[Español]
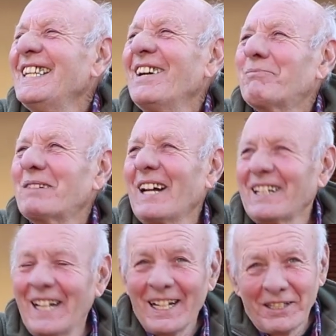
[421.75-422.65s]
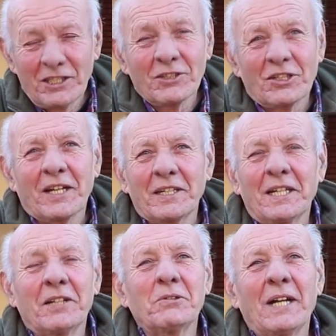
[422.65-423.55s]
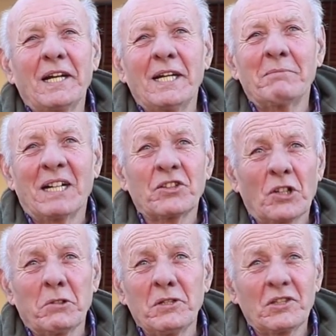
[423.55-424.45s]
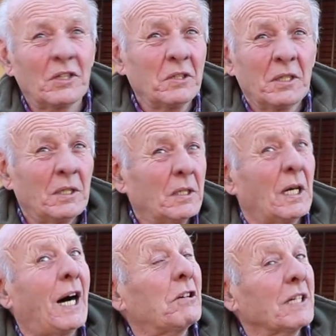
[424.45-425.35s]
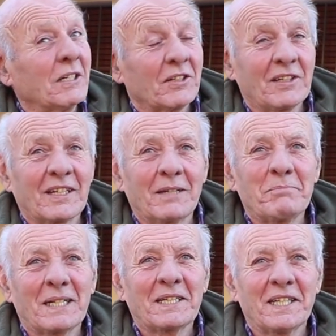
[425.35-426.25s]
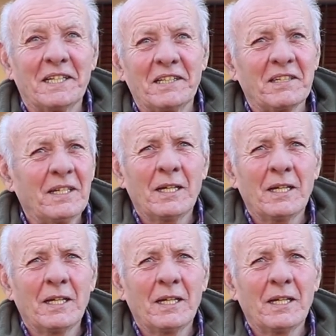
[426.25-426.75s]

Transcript: después acá hay otra que era de un alemán Robinson ahora no sé a quién pertenece,